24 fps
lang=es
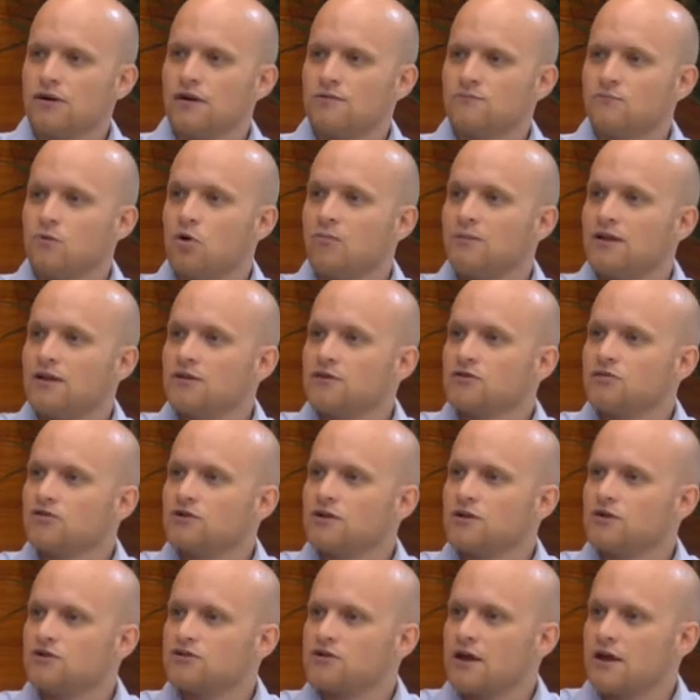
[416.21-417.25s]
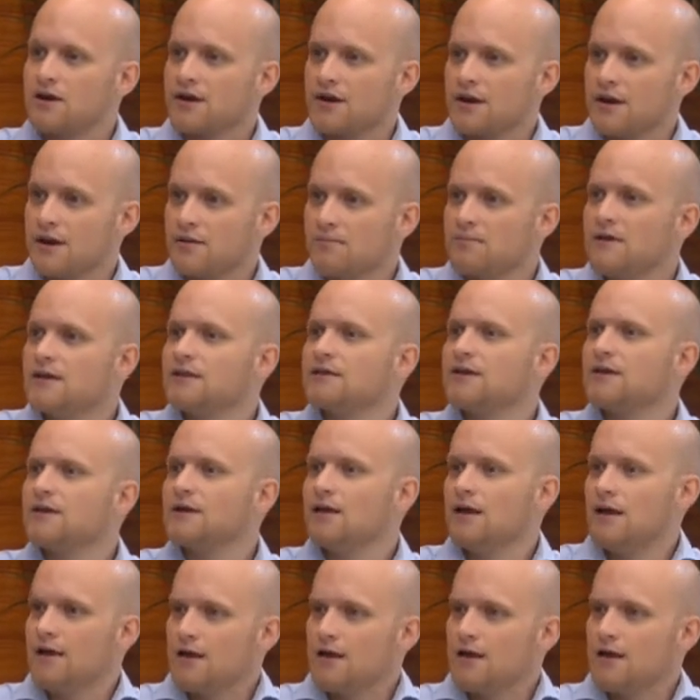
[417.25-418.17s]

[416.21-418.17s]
en momentos en los que realmente